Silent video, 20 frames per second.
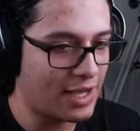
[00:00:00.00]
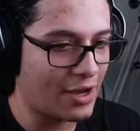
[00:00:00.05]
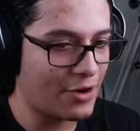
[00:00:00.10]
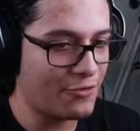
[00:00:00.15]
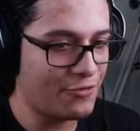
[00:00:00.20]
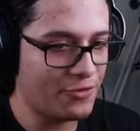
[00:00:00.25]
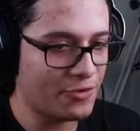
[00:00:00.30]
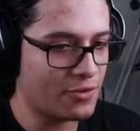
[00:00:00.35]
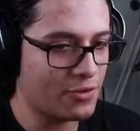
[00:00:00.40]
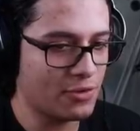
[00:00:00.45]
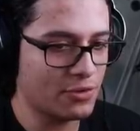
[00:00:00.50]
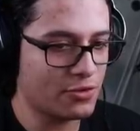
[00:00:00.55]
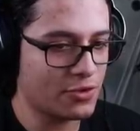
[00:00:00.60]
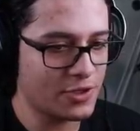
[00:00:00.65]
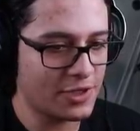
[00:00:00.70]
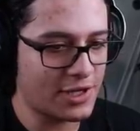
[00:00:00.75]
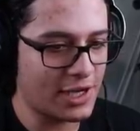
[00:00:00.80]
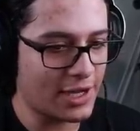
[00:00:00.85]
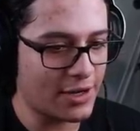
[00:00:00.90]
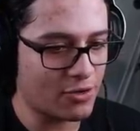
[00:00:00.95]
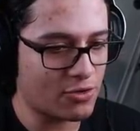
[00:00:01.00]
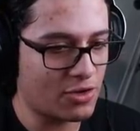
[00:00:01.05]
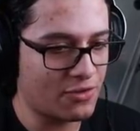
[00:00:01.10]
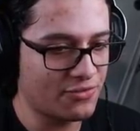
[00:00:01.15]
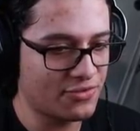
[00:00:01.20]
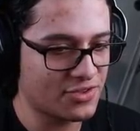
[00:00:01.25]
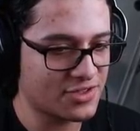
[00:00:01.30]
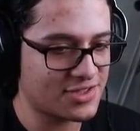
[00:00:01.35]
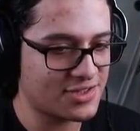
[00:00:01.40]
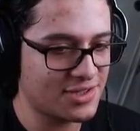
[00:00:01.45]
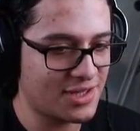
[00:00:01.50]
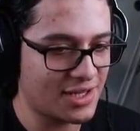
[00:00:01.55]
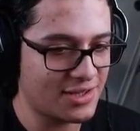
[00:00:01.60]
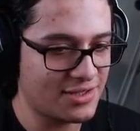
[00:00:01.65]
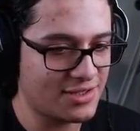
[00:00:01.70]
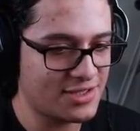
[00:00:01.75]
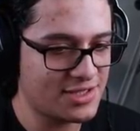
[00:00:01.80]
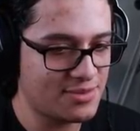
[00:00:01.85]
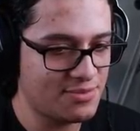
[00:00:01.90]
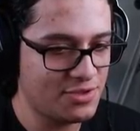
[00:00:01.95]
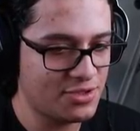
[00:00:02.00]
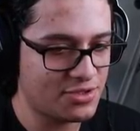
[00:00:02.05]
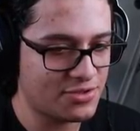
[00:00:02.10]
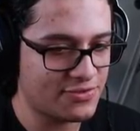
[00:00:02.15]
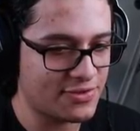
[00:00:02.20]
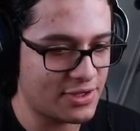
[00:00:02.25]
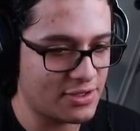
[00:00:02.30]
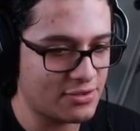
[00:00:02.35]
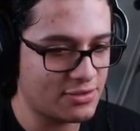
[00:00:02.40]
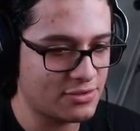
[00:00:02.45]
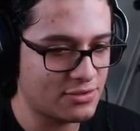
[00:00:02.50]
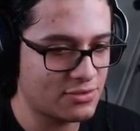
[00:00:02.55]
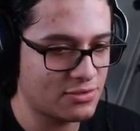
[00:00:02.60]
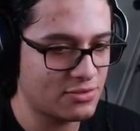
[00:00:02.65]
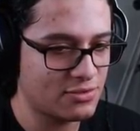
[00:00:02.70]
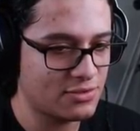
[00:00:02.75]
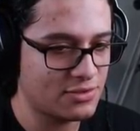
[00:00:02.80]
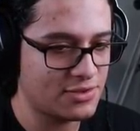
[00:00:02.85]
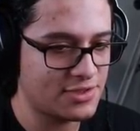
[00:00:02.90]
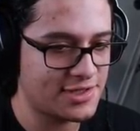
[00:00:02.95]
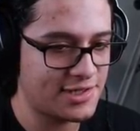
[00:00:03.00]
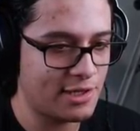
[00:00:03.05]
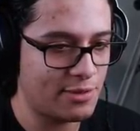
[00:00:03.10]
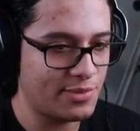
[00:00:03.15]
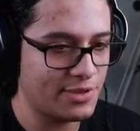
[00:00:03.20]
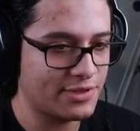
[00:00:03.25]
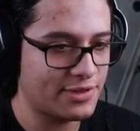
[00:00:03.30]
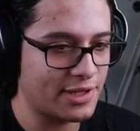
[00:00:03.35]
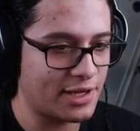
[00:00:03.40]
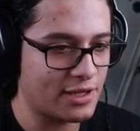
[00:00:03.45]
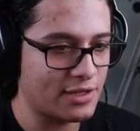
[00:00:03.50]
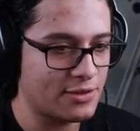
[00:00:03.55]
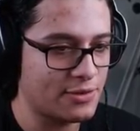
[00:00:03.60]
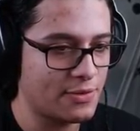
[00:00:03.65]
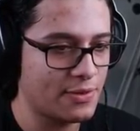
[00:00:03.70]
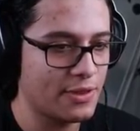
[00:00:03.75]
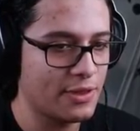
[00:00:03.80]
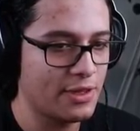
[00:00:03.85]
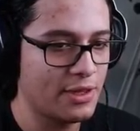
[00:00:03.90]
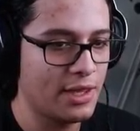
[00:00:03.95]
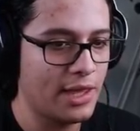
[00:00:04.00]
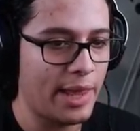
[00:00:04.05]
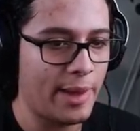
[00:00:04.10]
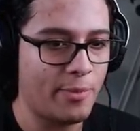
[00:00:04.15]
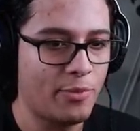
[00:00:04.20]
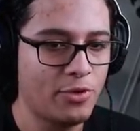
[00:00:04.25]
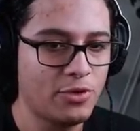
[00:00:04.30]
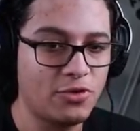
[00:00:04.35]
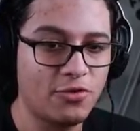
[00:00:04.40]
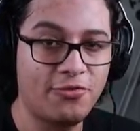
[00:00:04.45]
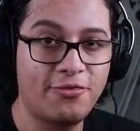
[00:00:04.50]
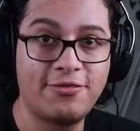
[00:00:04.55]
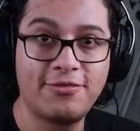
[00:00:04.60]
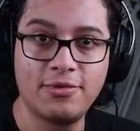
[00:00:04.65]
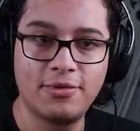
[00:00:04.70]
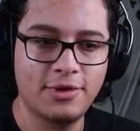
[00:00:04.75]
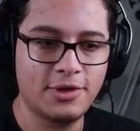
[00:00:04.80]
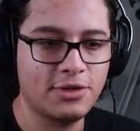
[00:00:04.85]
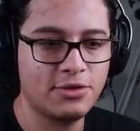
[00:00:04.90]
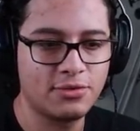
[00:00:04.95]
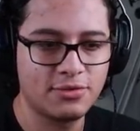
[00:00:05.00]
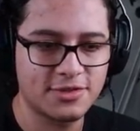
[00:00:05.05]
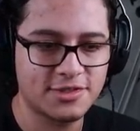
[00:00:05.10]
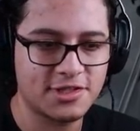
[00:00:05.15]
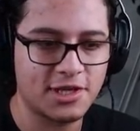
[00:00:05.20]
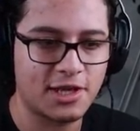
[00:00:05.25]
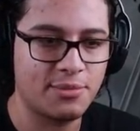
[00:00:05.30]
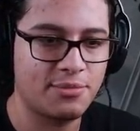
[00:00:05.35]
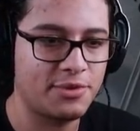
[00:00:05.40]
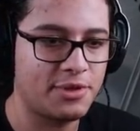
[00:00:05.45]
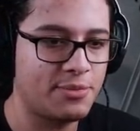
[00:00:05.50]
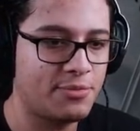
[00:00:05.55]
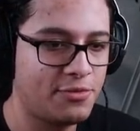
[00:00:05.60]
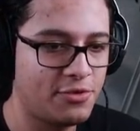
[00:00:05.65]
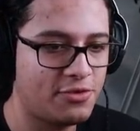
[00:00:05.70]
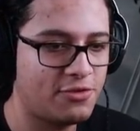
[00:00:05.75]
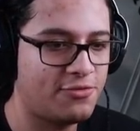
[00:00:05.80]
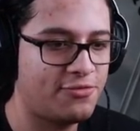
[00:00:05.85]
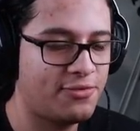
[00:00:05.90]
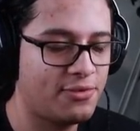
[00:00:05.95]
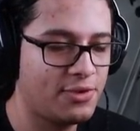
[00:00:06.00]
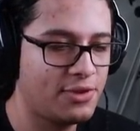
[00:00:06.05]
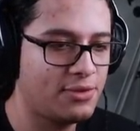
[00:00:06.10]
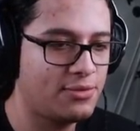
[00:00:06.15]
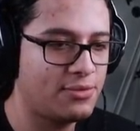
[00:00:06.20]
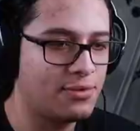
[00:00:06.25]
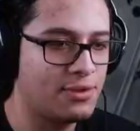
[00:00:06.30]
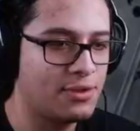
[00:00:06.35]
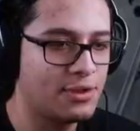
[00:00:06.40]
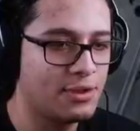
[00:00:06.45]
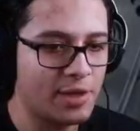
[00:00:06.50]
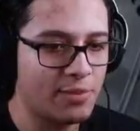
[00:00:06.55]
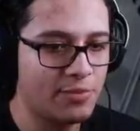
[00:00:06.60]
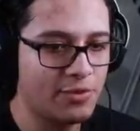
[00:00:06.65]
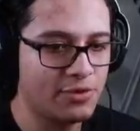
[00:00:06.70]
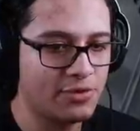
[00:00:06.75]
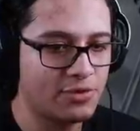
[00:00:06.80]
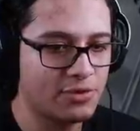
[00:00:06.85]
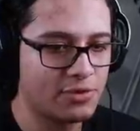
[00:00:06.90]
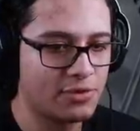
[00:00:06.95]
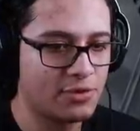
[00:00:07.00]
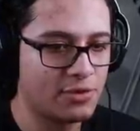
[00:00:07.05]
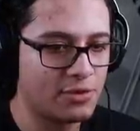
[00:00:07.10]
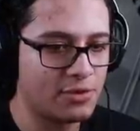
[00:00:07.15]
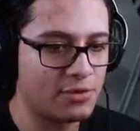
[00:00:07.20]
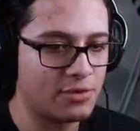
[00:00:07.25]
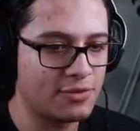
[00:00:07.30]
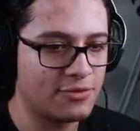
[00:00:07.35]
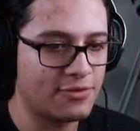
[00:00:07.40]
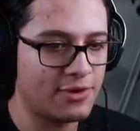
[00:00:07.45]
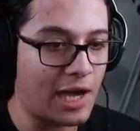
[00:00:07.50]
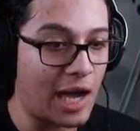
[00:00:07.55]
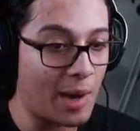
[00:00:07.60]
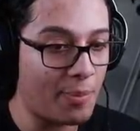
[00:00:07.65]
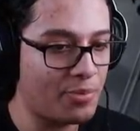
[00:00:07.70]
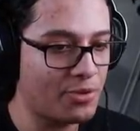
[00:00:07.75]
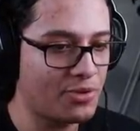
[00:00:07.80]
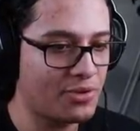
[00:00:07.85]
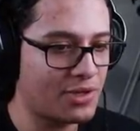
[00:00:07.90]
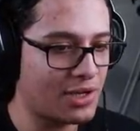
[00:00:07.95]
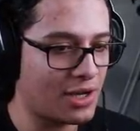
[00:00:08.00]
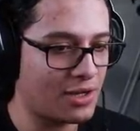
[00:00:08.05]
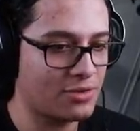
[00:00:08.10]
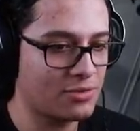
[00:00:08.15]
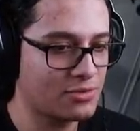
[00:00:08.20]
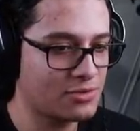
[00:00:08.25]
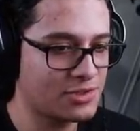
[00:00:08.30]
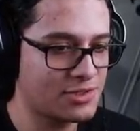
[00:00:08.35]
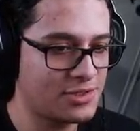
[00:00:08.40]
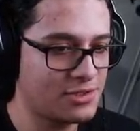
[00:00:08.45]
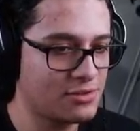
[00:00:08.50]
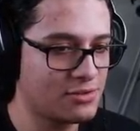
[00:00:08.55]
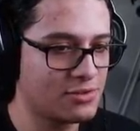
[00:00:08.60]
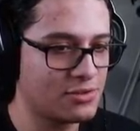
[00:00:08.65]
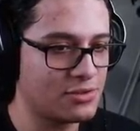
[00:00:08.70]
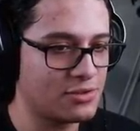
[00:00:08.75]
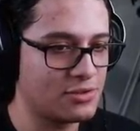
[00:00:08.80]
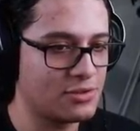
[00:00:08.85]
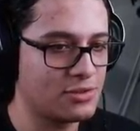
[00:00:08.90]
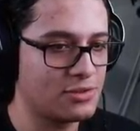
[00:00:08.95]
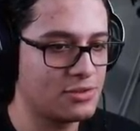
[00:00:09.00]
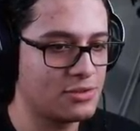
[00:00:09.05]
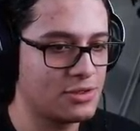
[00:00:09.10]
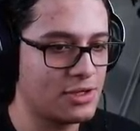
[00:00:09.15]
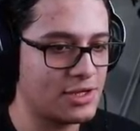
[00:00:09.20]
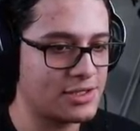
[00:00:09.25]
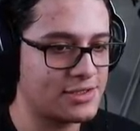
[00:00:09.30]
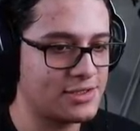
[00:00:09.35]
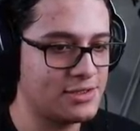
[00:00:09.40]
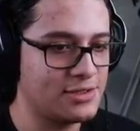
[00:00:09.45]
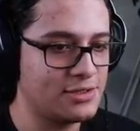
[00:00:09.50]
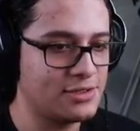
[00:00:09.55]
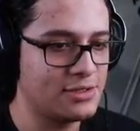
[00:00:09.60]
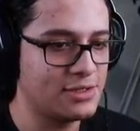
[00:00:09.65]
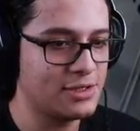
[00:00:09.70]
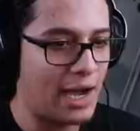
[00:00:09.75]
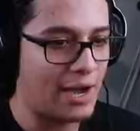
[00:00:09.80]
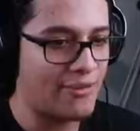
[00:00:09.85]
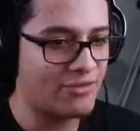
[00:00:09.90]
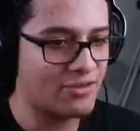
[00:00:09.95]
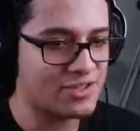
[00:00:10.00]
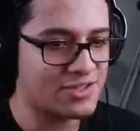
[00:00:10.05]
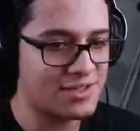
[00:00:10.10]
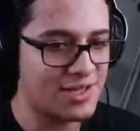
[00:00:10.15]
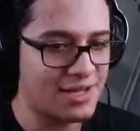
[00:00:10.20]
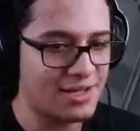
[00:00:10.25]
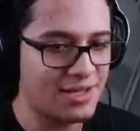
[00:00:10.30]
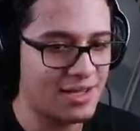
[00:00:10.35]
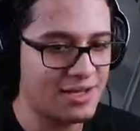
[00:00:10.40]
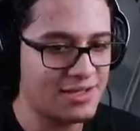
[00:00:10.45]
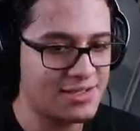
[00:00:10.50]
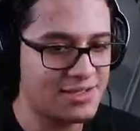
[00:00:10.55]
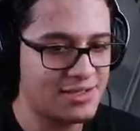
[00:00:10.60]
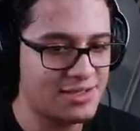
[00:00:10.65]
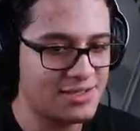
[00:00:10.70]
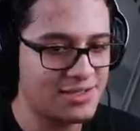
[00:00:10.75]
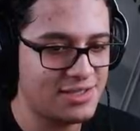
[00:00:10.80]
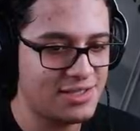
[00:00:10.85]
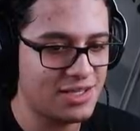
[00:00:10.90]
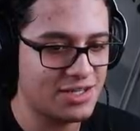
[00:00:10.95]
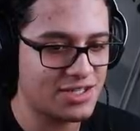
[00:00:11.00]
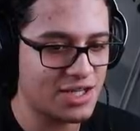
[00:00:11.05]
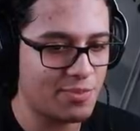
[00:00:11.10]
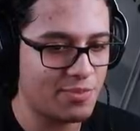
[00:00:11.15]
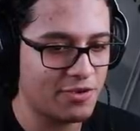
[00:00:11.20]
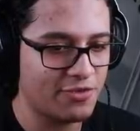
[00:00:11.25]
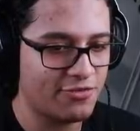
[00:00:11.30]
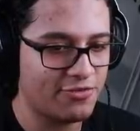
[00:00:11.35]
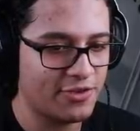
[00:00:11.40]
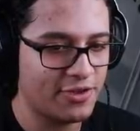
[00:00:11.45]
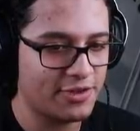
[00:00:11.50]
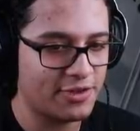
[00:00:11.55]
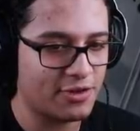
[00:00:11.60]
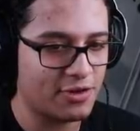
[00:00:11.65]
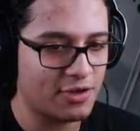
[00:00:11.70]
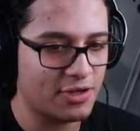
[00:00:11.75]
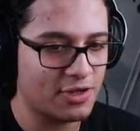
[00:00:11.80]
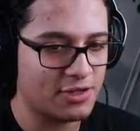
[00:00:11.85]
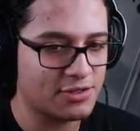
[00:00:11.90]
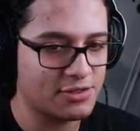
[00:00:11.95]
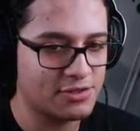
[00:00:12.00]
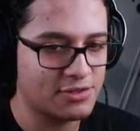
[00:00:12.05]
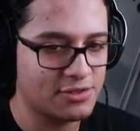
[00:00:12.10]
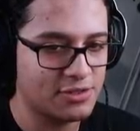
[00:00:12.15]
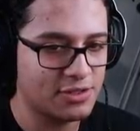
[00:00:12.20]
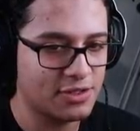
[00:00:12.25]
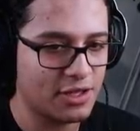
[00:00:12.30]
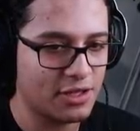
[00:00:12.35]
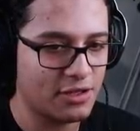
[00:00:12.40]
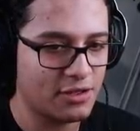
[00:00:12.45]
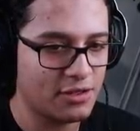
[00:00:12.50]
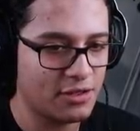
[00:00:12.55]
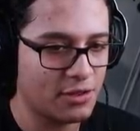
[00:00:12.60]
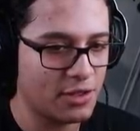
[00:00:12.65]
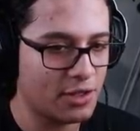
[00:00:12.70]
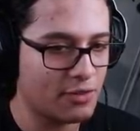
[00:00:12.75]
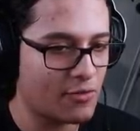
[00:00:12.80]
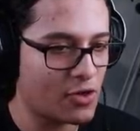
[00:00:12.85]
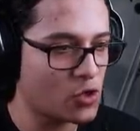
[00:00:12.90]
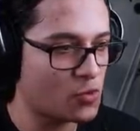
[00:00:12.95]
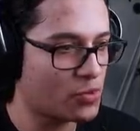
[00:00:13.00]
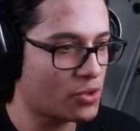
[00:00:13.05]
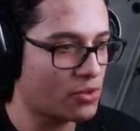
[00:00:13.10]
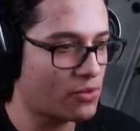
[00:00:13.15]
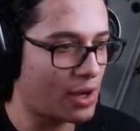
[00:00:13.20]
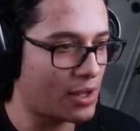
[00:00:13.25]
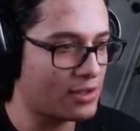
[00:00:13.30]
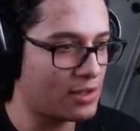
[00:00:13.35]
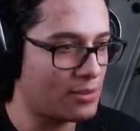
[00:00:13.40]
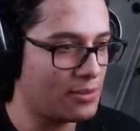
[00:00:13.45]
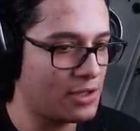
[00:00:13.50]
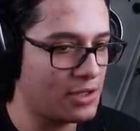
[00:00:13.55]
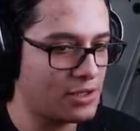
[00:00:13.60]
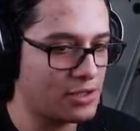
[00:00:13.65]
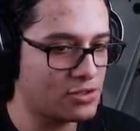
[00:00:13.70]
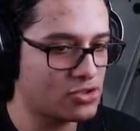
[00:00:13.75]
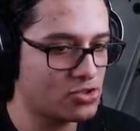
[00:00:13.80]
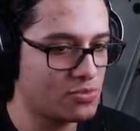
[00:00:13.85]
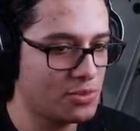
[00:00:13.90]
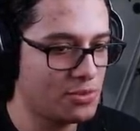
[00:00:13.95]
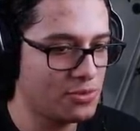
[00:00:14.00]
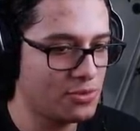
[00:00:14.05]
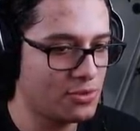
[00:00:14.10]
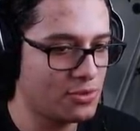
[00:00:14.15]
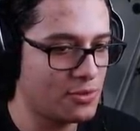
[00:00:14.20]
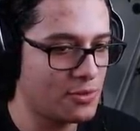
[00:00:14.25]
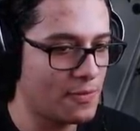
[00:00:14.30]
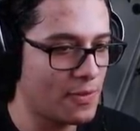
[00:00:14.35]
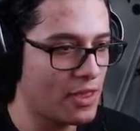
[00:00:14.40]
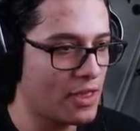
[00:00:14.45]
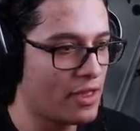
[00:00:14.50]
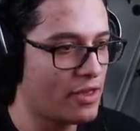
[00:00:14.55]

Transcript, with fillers: Cara, eu fico... Eu tô de cara com a velocidade desse bicho, velho. Sem aumentar. É muito fluido, sabe? É muito fluido. É muito rápido, cara. Eu não consigo... Assim... A velocidade que ele se inicia já é perfeita, olha. É 4x4 também, né? em tudo.